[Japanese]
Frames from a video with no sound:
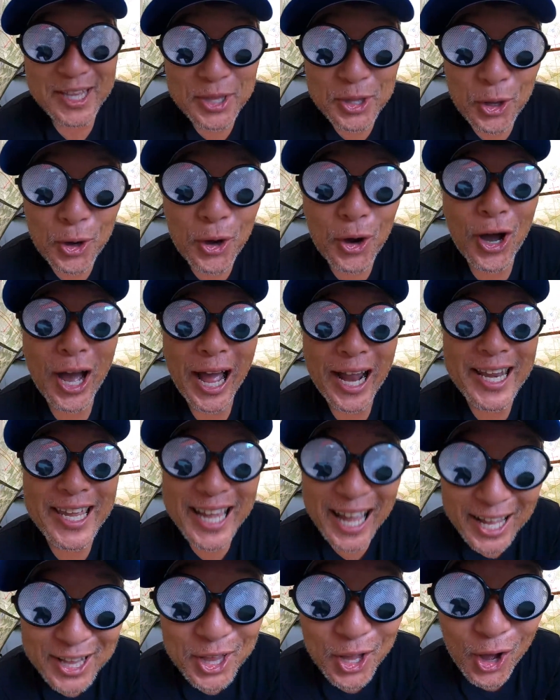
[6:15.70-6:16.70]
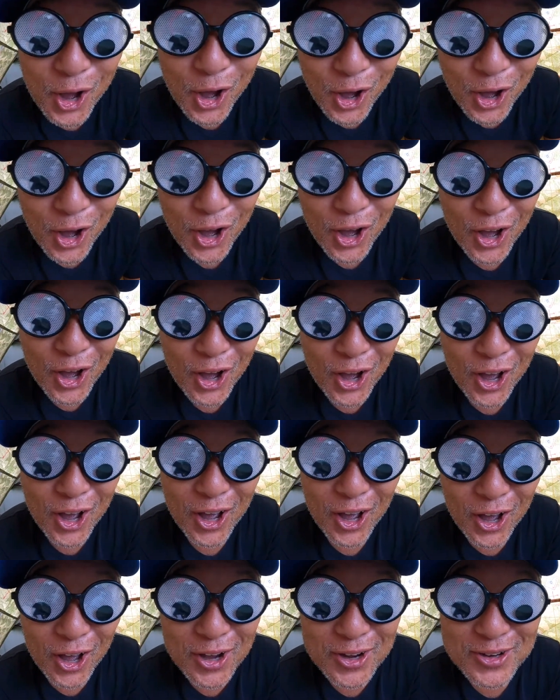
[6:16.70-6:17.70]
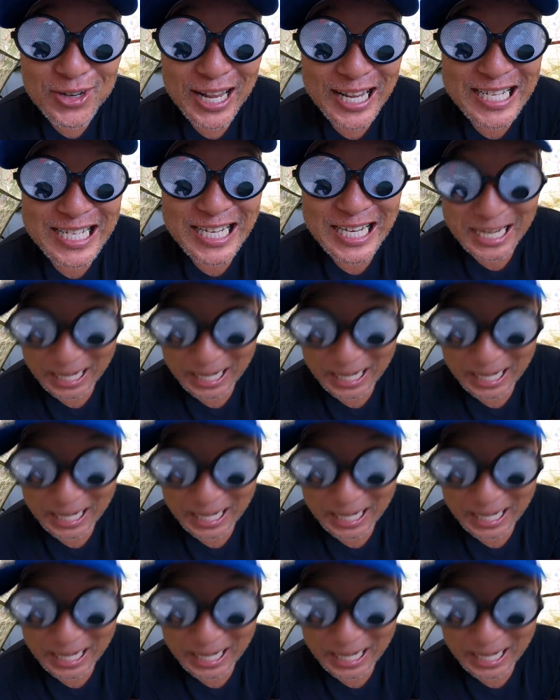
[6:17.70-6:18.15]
ントありがとう。嬉し